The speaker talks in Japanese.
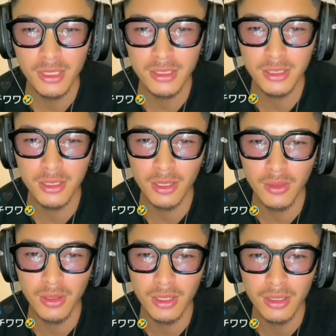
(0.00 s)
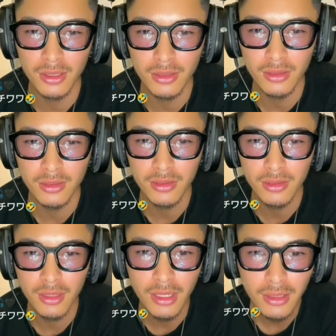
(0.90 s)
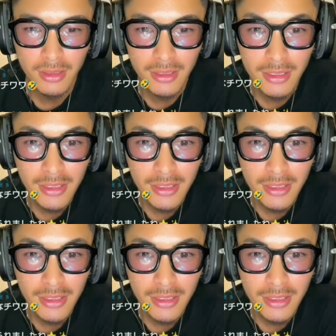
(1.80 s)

マジ可愛いえ